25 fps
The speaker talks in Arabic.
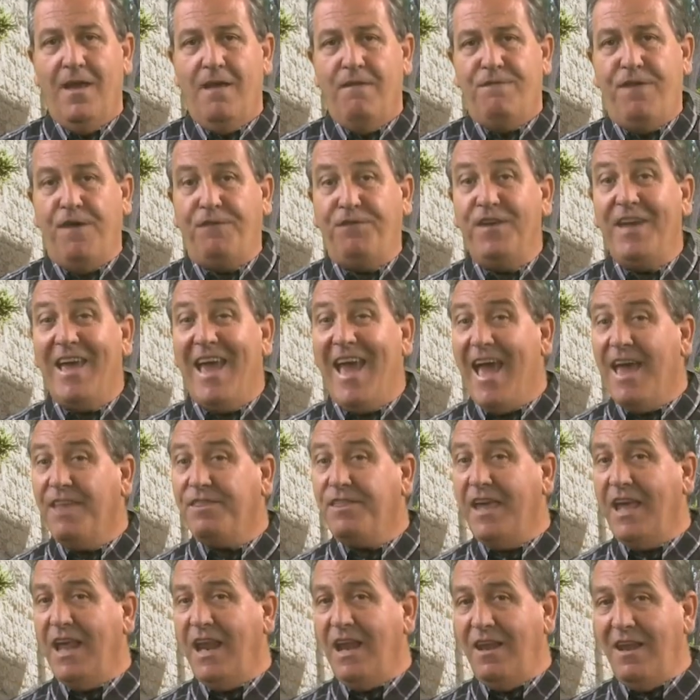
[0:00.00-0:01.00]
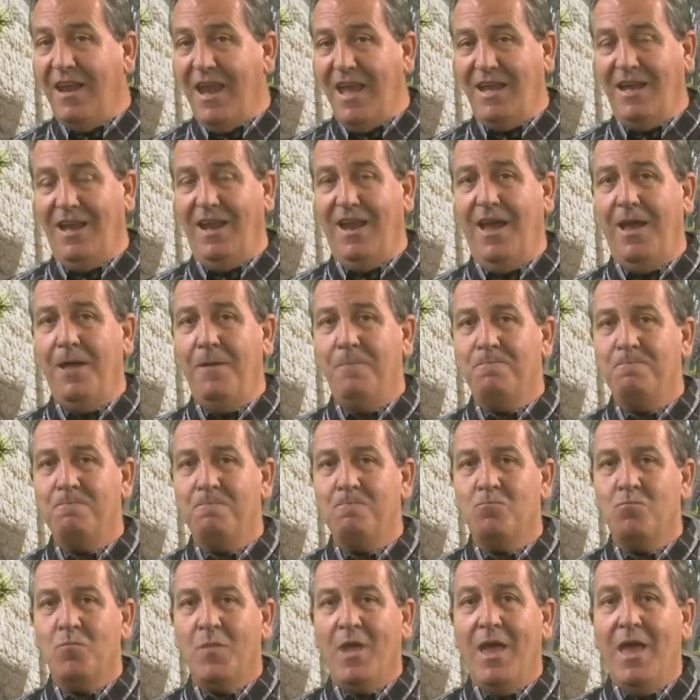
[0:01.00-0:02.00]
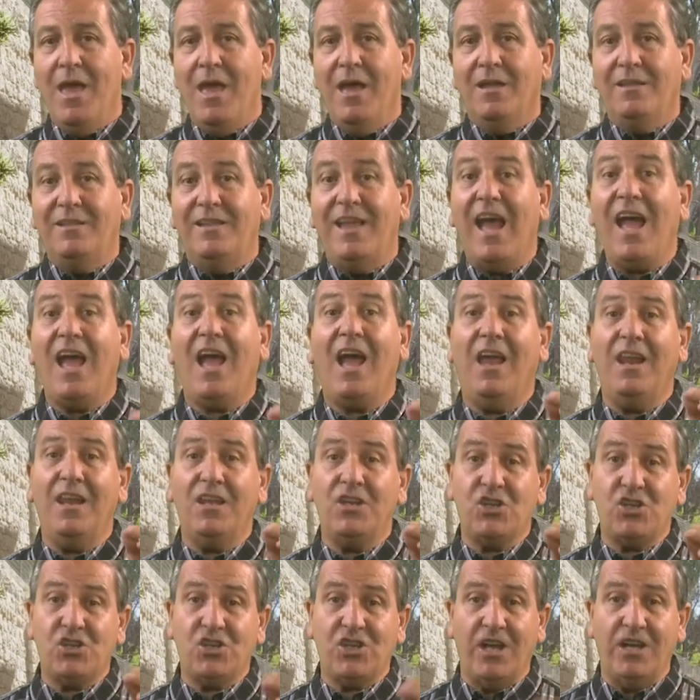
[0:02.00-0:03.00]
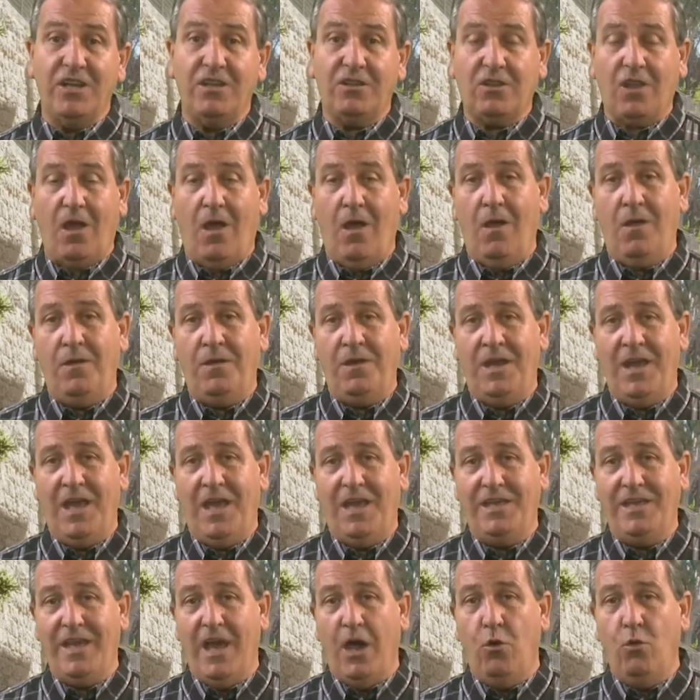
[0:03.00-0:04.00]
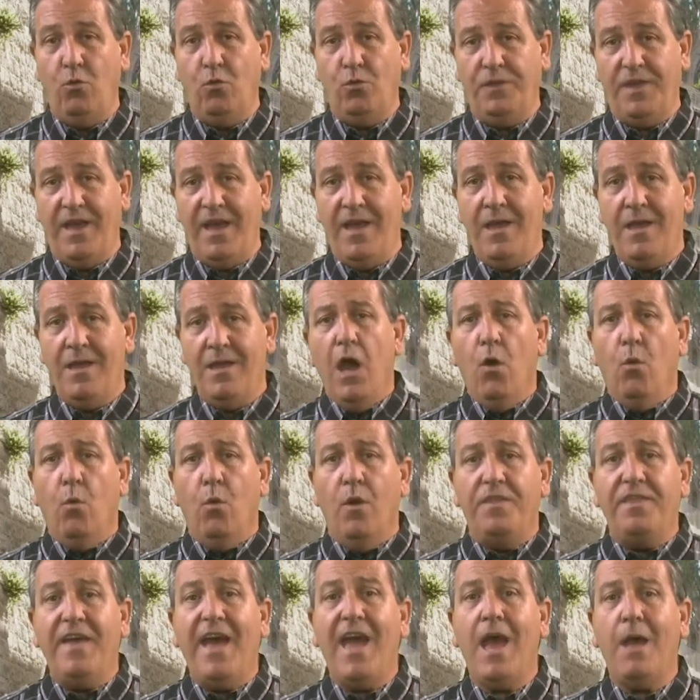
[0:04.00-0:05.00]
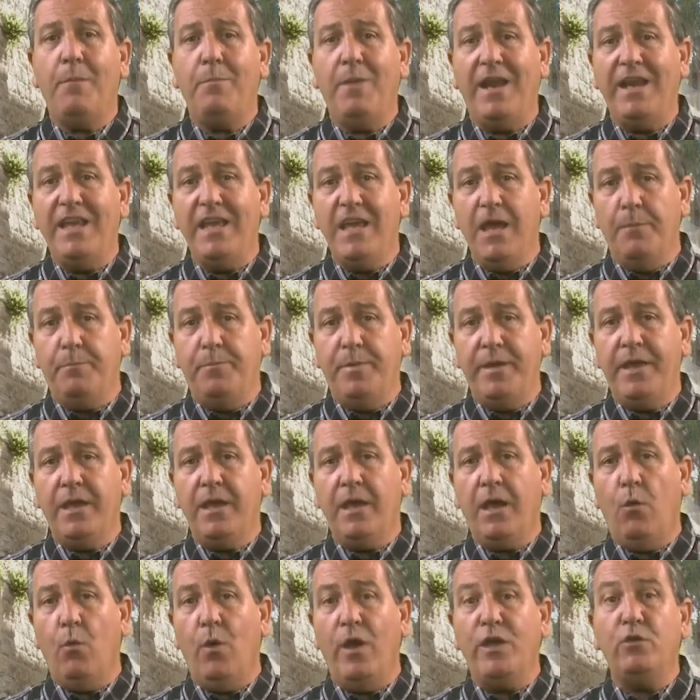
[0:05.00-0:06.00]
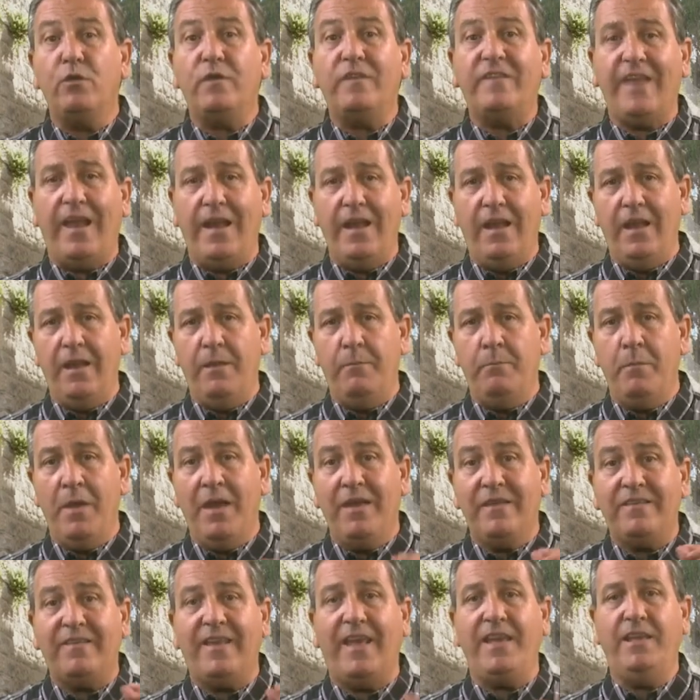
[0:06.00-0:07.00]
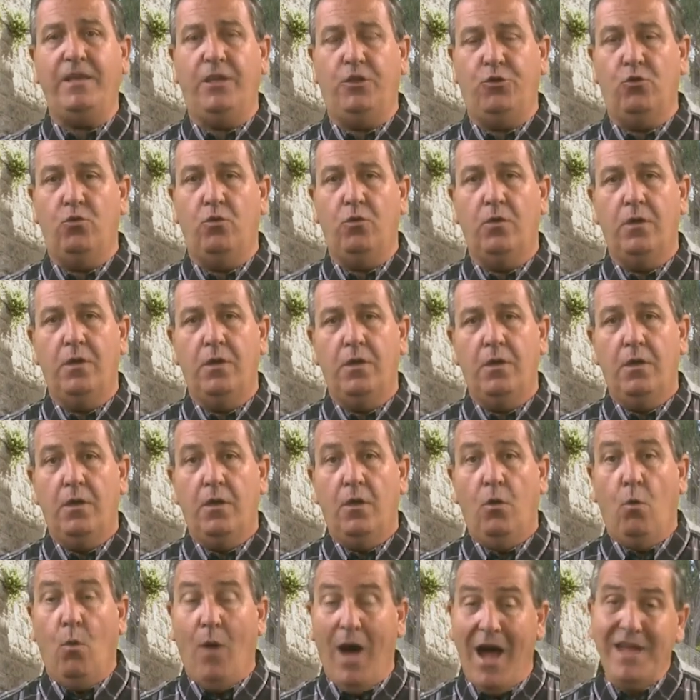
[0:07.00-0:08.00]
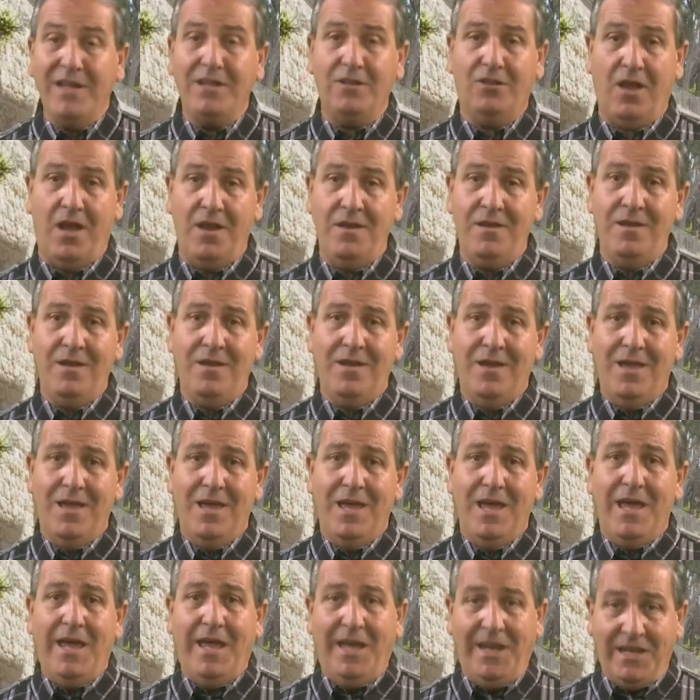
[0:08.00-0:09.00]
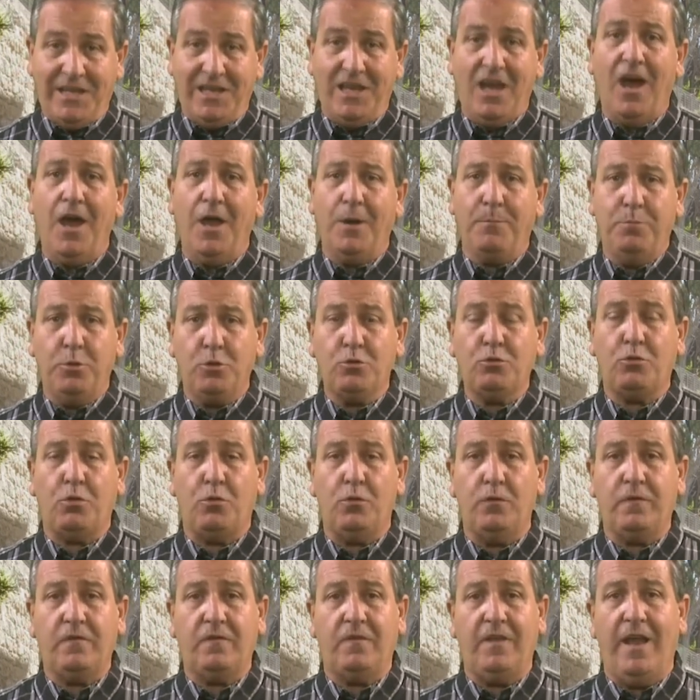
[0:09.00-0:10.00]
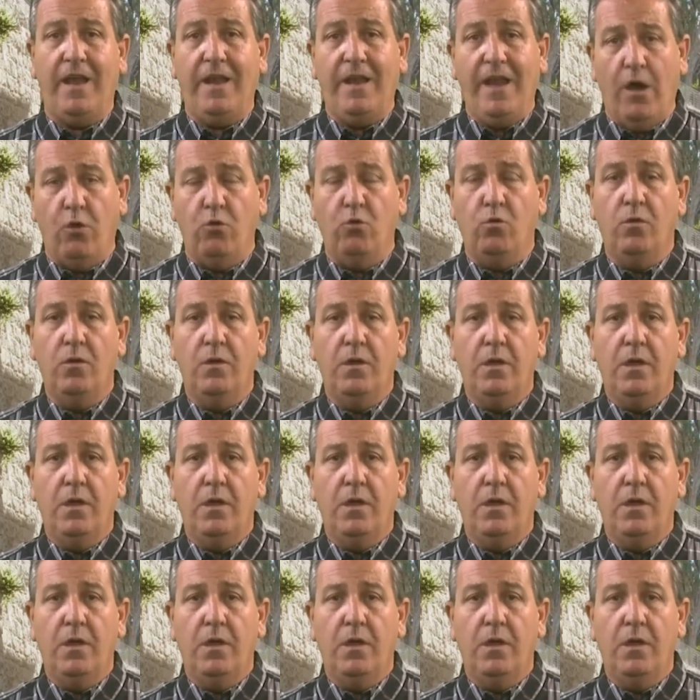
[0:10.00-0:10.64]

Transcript: ففي هذه الليلة دخل الشيطان يهوذا وذهب ليبيع ويسلم سيده وأيضا إنكار بطرس له